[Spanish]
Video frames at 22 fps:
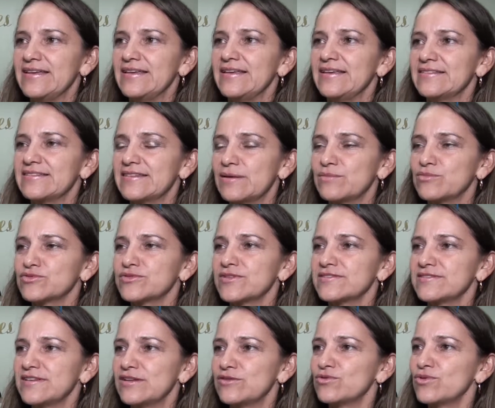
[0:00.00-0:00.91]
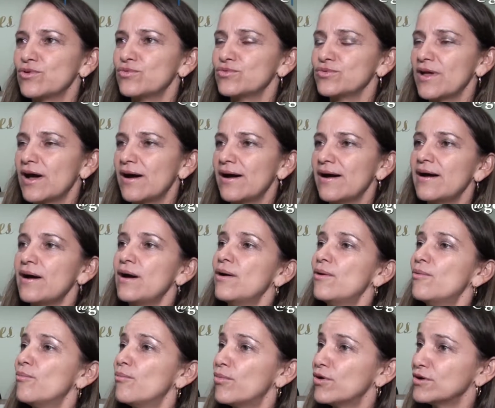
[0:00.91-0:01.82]
Eh, estamos haciendo una
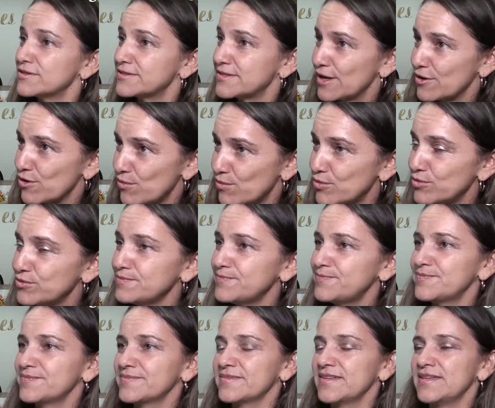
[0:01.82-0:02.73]
bolsa común,